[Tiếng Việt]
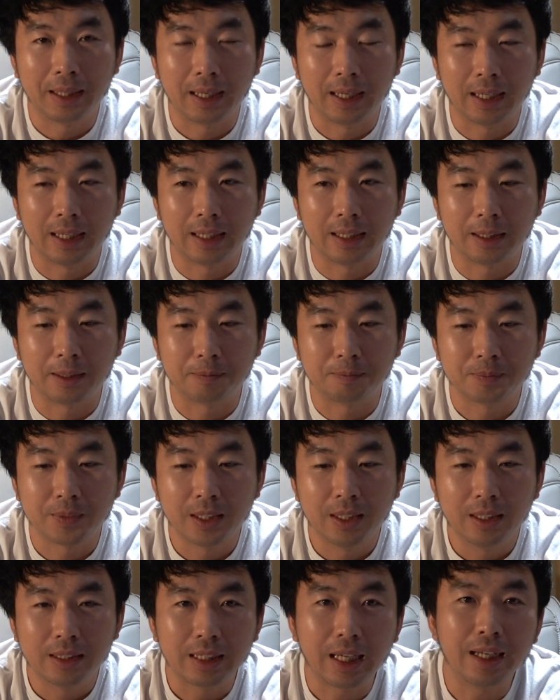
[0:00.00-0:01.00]
uh,
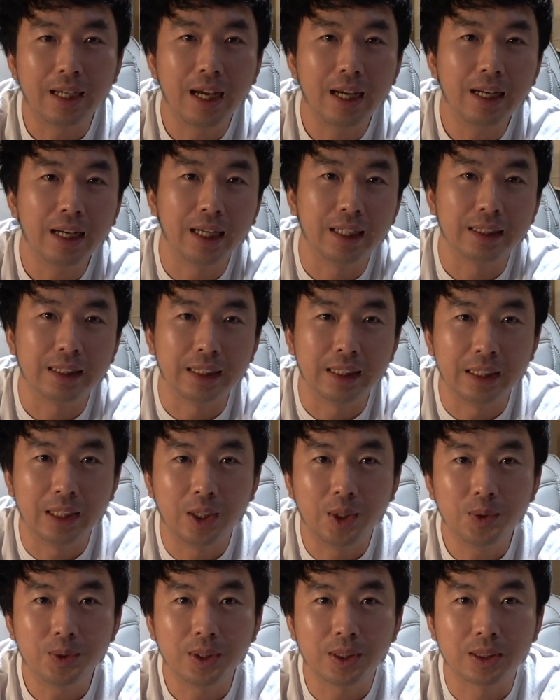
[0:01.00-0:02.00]
cái ghế này thì
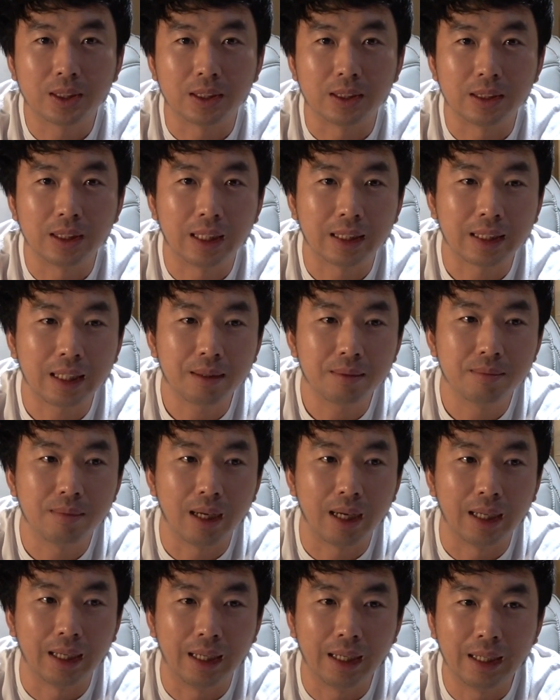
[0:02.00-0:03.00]
nếu thực sự là các
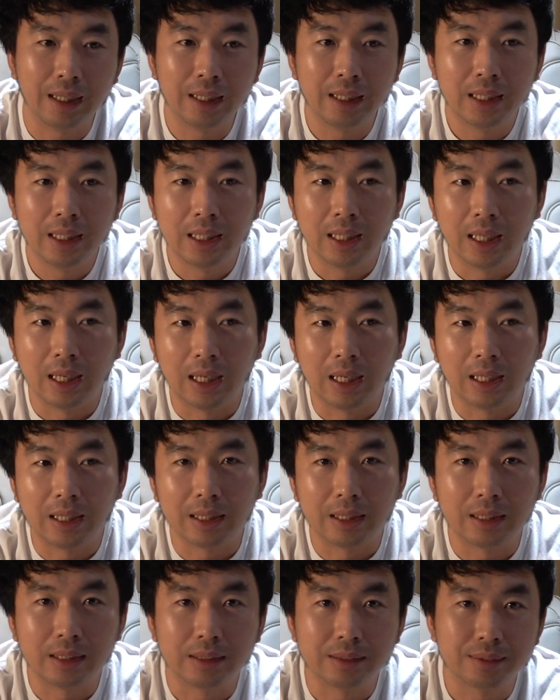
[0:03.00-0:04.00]
bạn
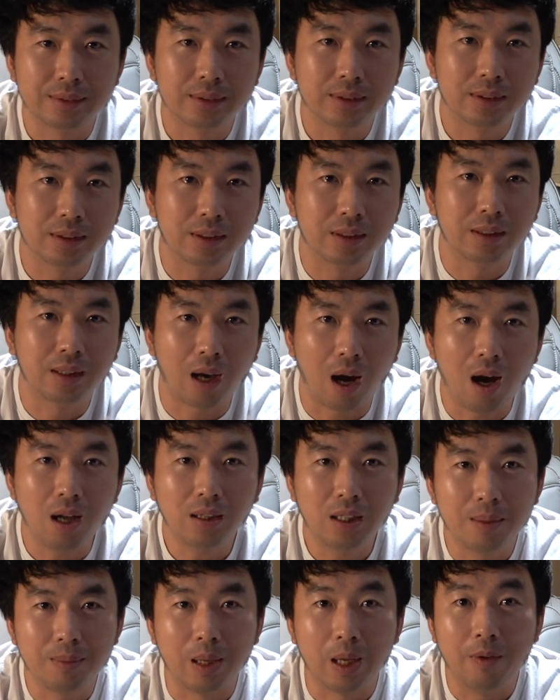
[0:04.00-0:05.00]
uh, có
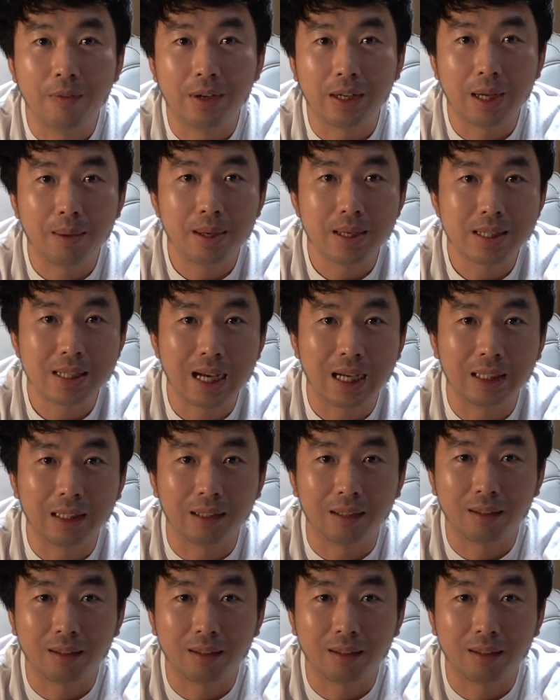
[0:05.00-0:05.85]
tìm hiểu về ghế massage thì